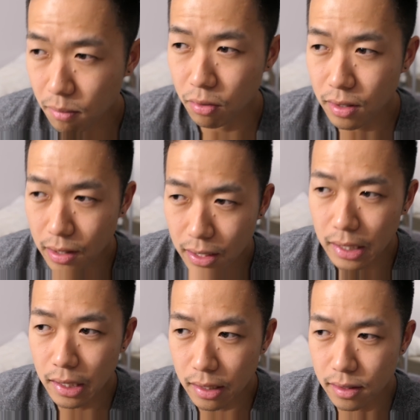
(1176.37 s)
文化的
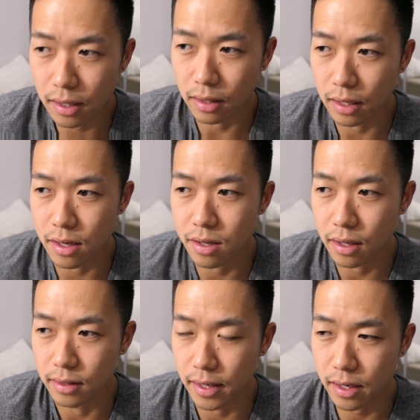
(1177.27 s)
に性に対し
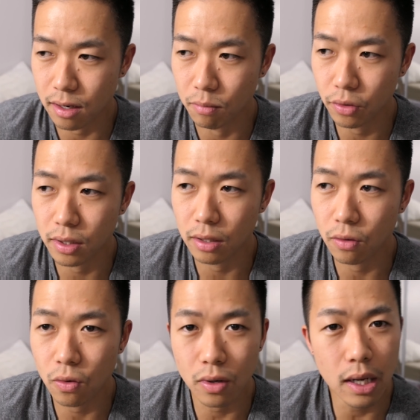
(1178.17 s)
て罪悪感持ってる
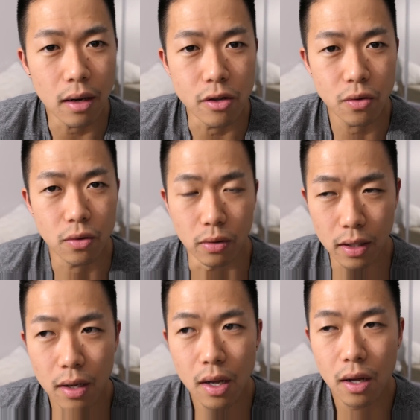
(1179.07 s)
の方がちょっと
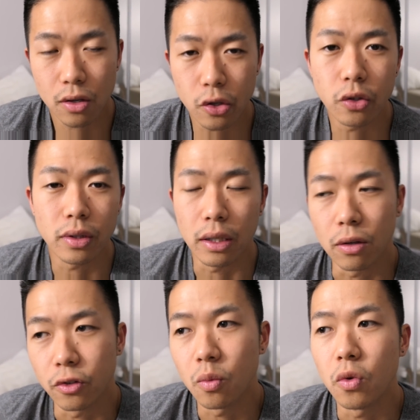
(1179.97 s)
ね狂ってく
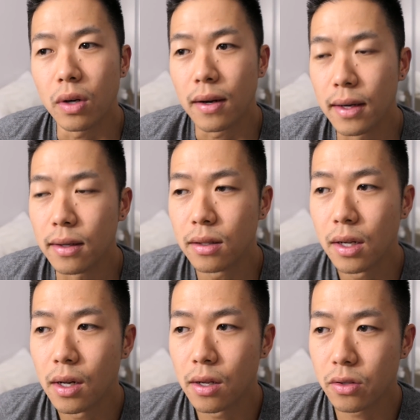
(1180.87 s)
ると思うから
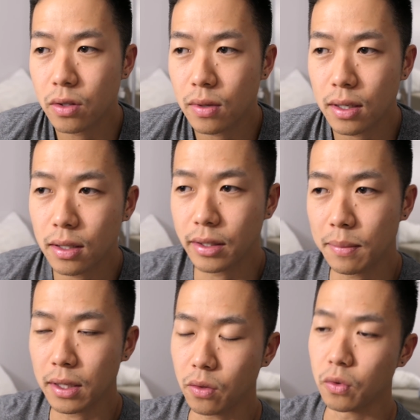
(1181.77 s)
それは
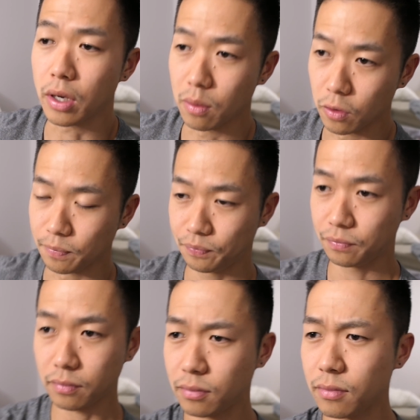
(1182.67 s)
ダメだと思うけども
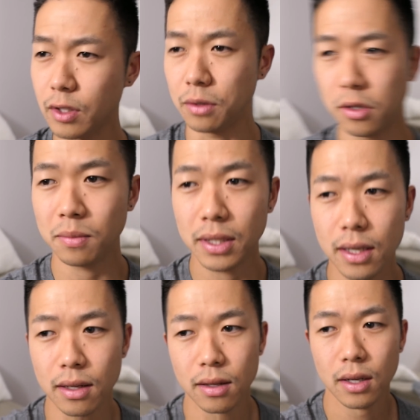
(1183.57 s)
そういう意味
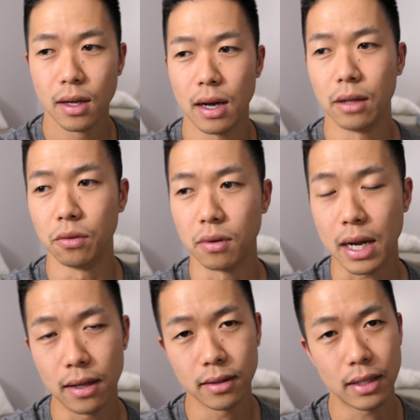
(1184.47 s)
であの
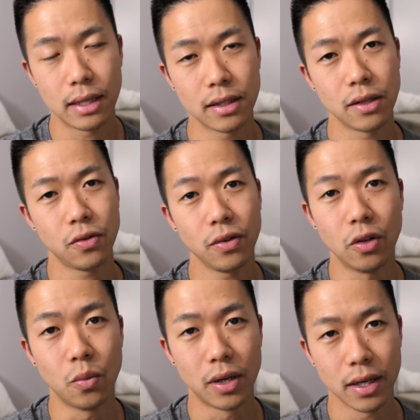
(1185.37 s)
簡単っていうふうに
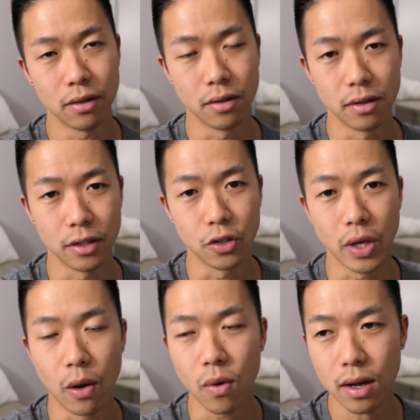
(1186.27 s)
思われるゆ
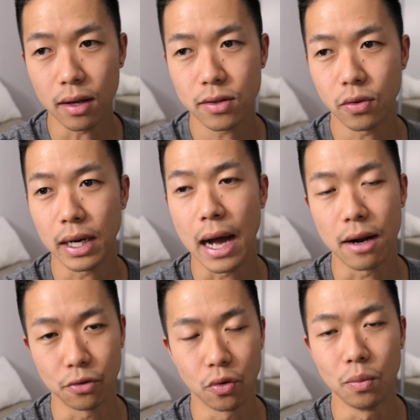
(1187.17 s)
えんはそれがあ
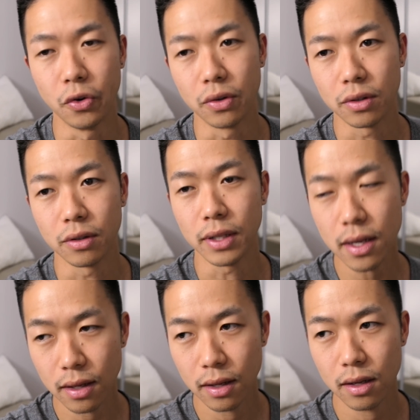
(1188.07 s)
ると思う
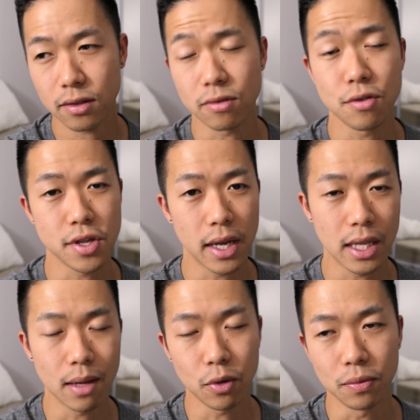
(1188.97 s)
ね数字
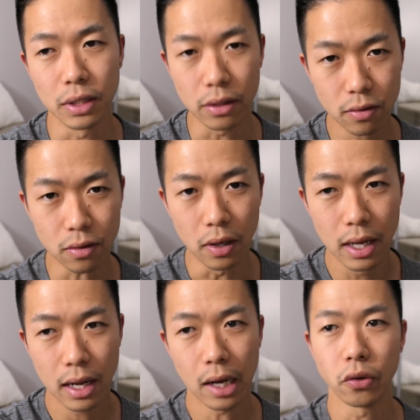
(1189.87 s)
的な部分と
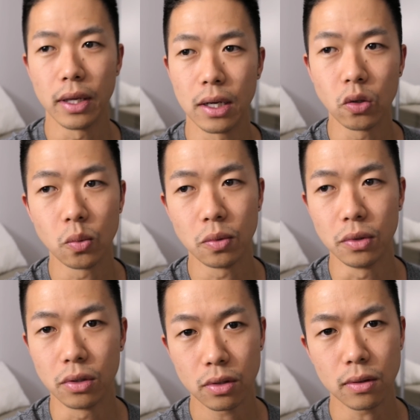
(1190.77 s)
あと映画の部
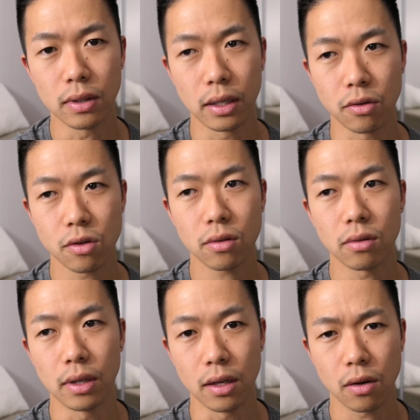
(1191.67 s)
分とあとちょっ
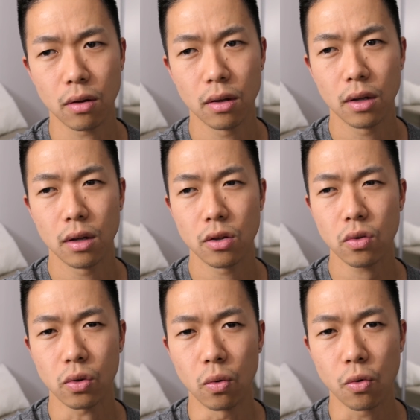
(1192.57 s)
とね
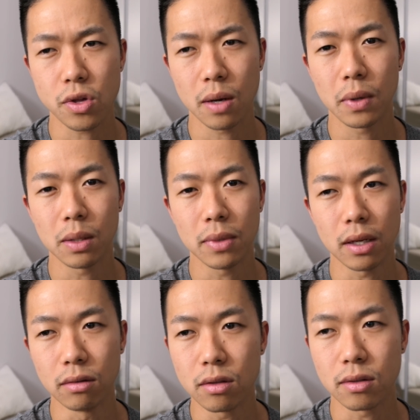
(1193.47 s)
ちょっとおこちゃまに見
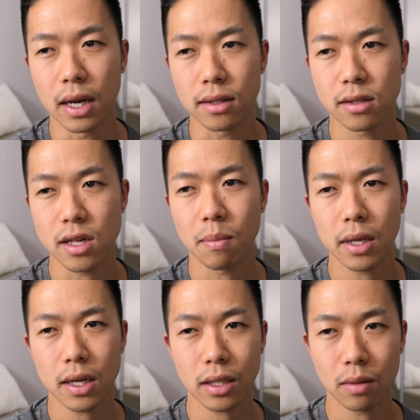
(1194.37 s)
えるその喋
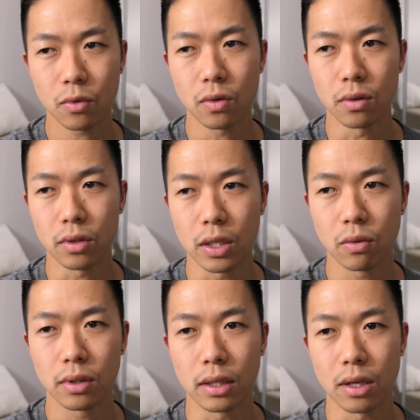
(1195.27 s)
り方も日
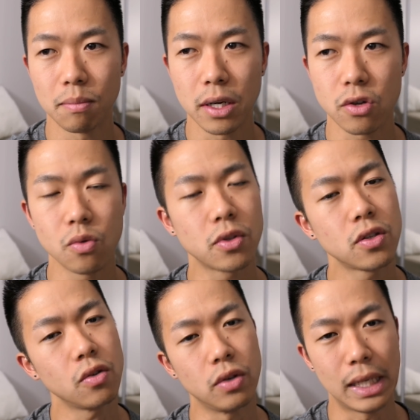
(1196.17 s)
本だとあんまり
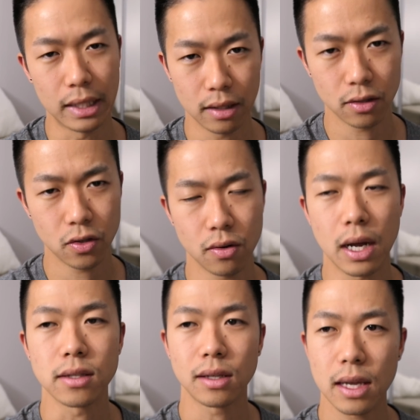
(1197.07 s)
強く言え強く
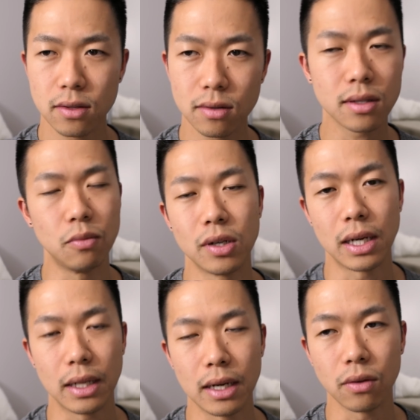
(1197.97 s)
発言するって文
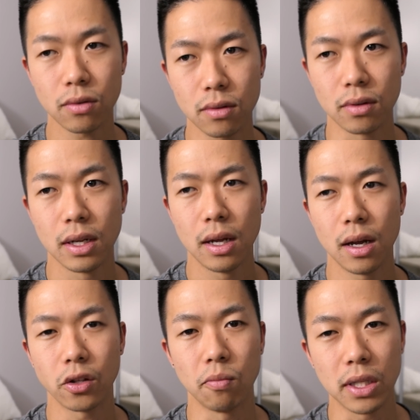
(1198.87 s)
化がないのと
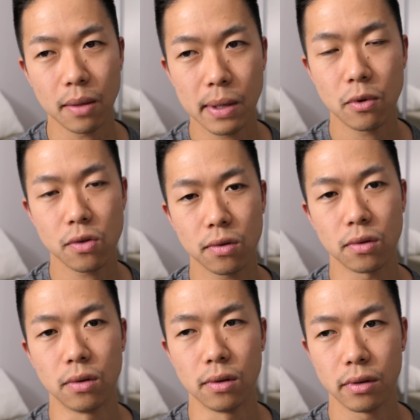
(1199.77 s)
あと見た目もちょっ
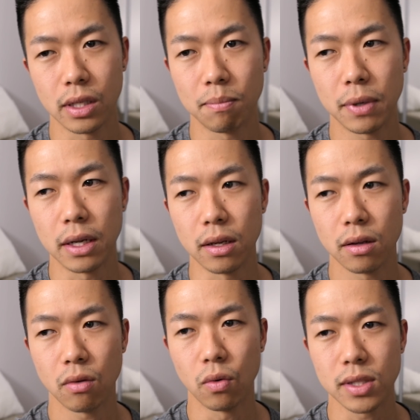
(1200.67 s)
とやっぱり
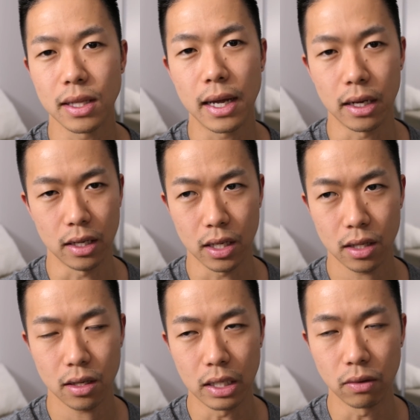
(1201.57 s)
幼いっ
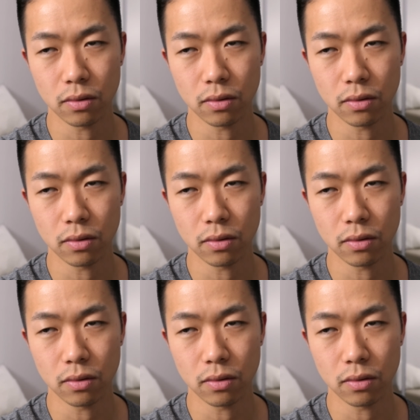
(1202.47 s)
ていうの